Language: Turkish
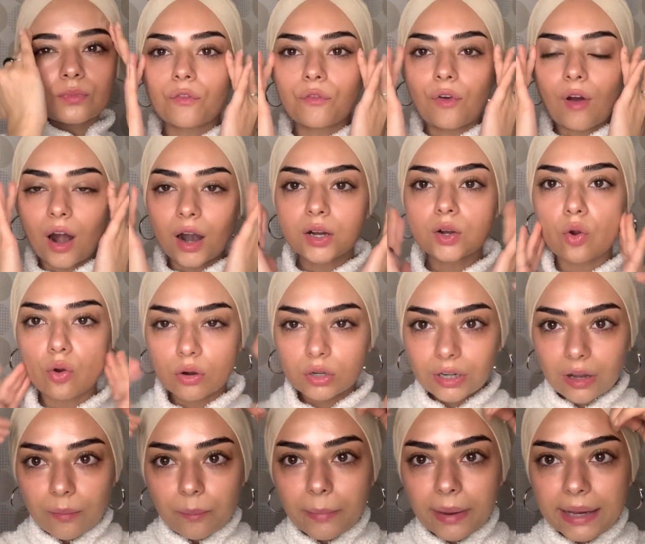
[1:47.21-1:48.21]
Fark
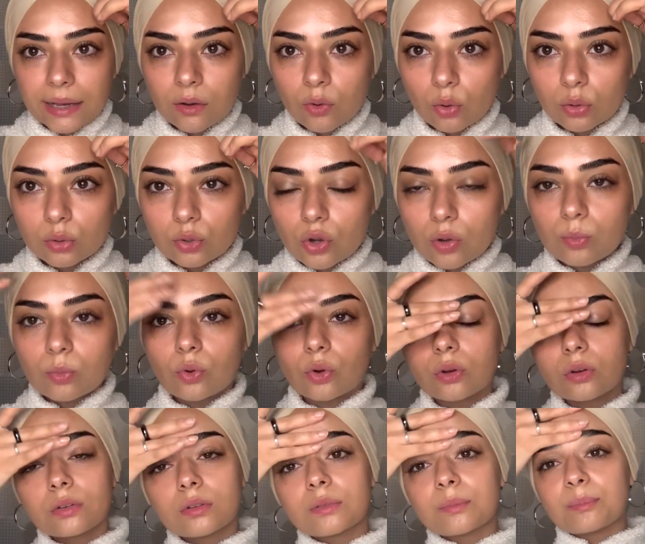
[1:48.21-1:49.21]
oradan belli oluyor
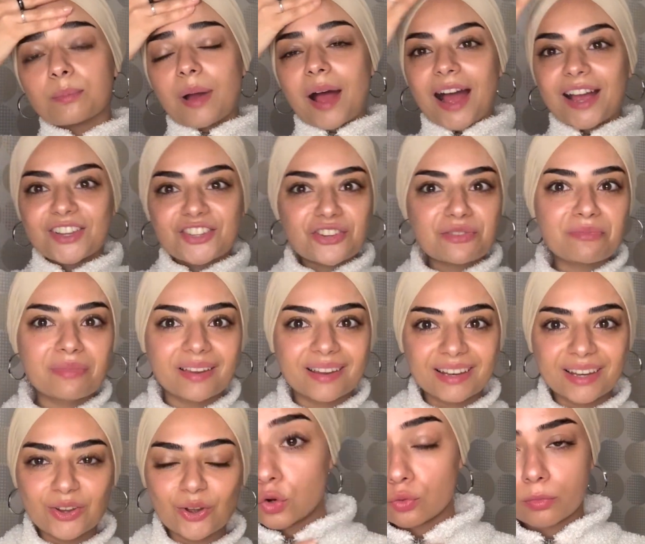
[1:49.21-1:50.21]
mu? Bence
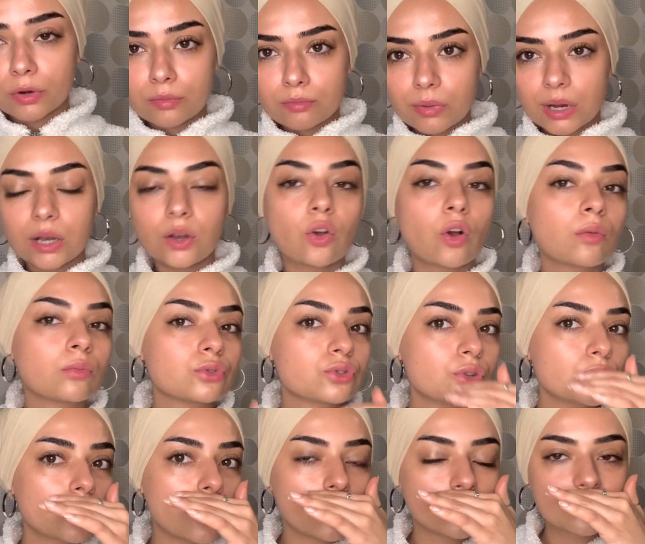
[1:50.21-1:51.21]
belli oldu. Umarım belli
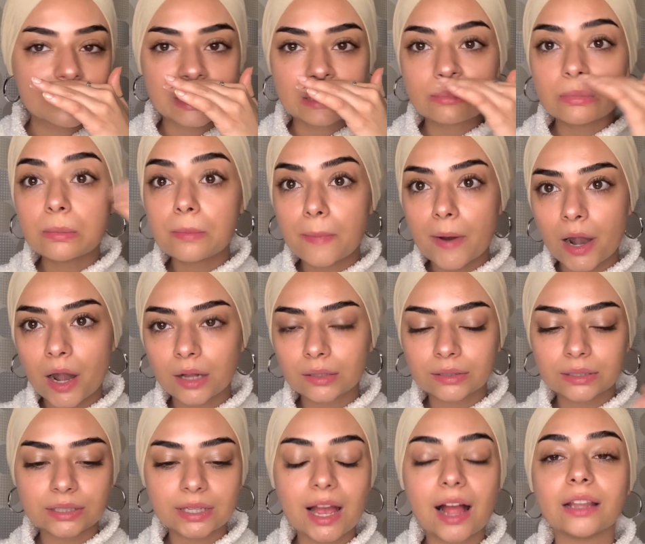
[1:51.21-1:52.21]
olmuştur. Gördüğünüz gibi bir
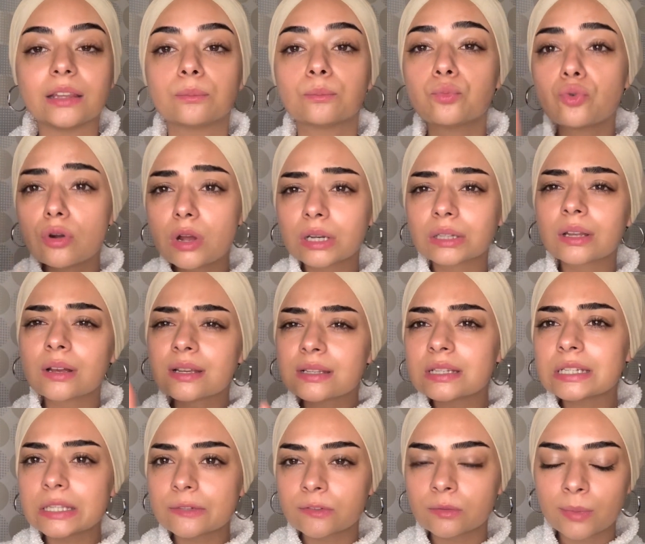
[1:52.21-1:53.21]
parlaklık geldi. Bu arada hazır
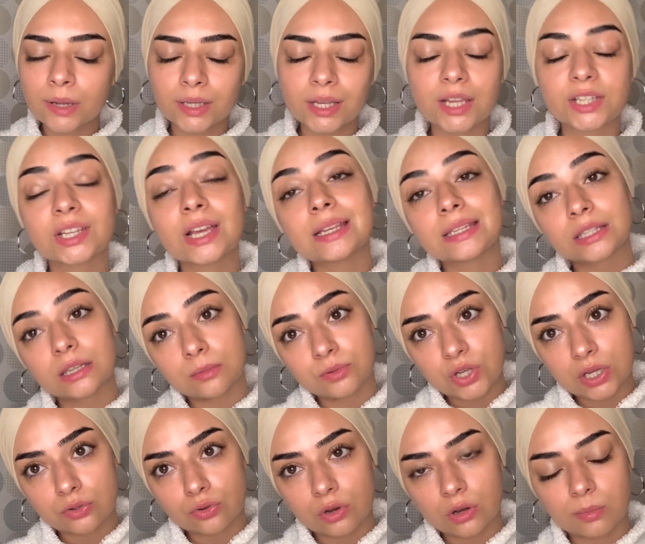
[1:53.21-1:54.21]
sıfır makyajken size bir
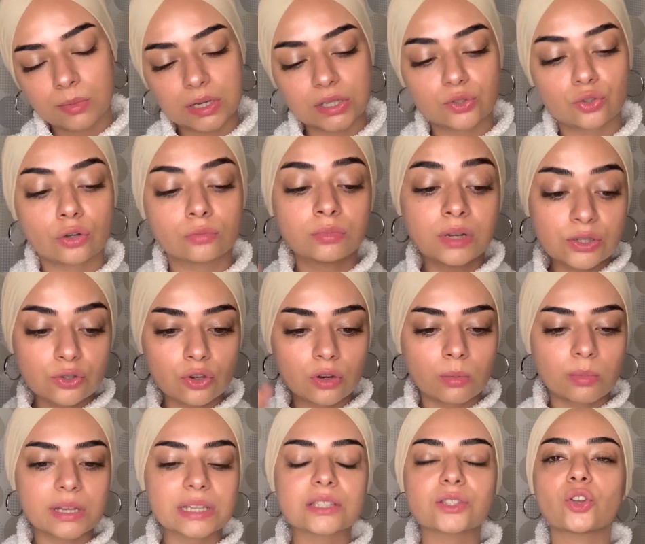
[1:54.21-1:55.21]
şey söylemek istiyorum. Ne
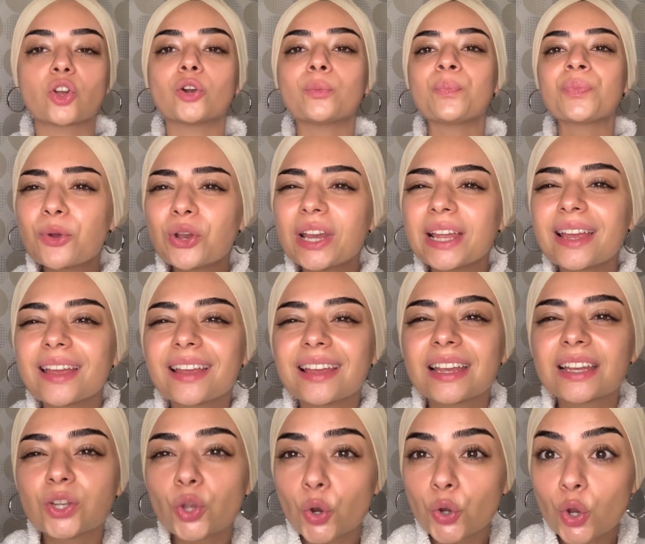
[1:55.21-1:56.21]
söylemek istiyorum? Böyle
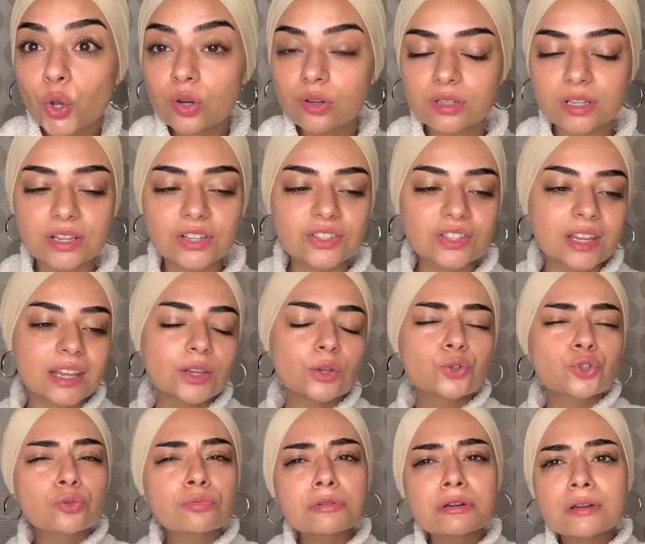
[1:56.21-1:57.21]
e, görüyoruz işte
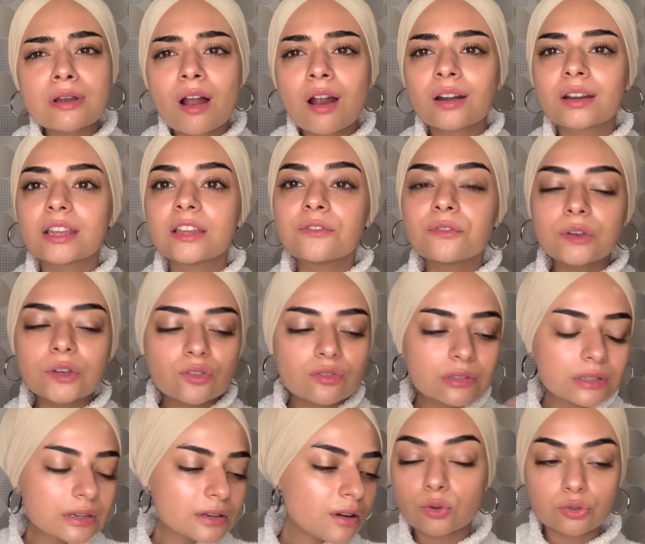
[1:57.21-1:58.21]
YouTuber'lar,
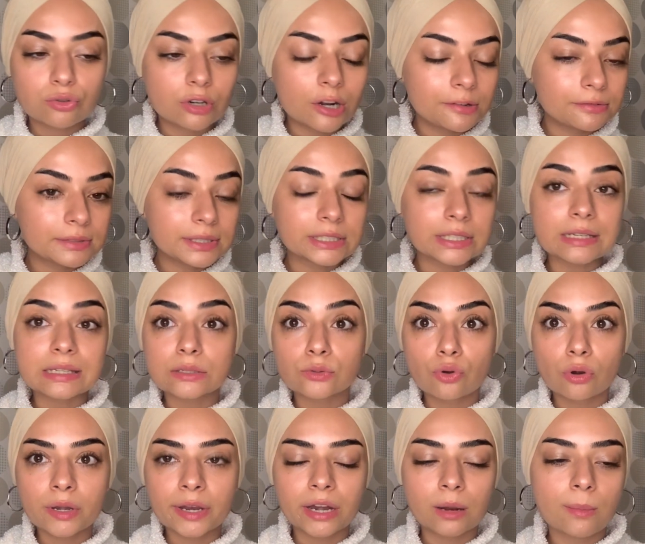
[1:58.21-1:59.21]
influencer'lar fotoğraflarına,
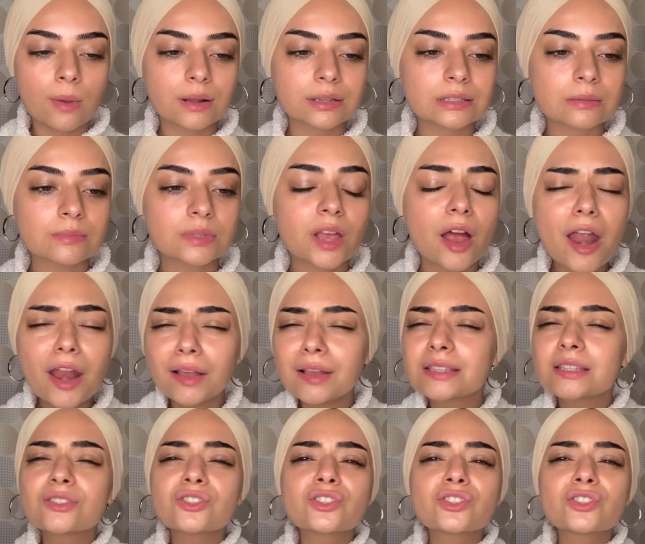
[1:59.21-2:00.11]
storylerine baktığımız herkesin